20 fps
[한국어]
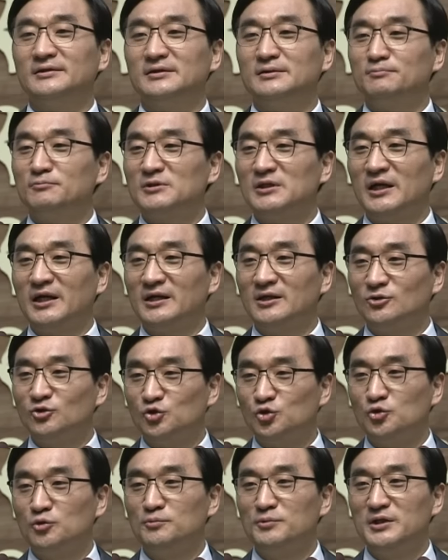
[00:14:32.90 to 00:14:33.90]
십자가의
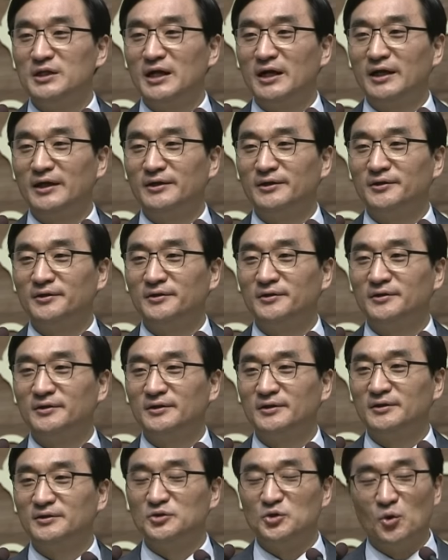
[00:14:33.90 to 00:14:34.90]
죽음을 향하여
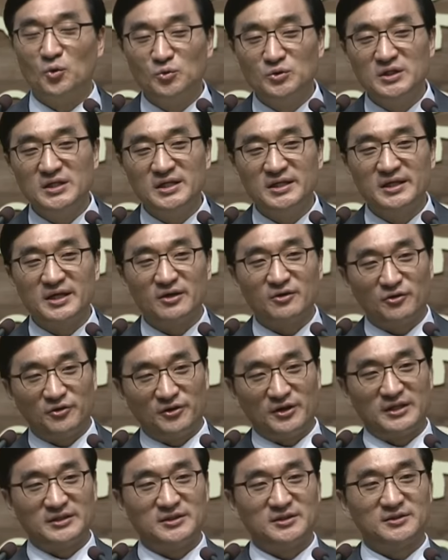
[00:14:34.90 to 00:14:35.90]
용기 있게
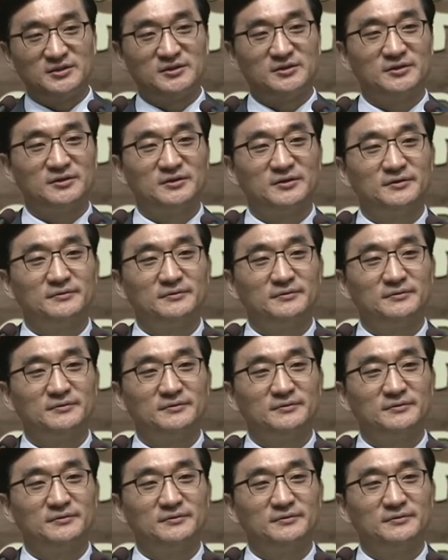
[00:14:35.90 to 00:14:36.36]
걸어가셨죠.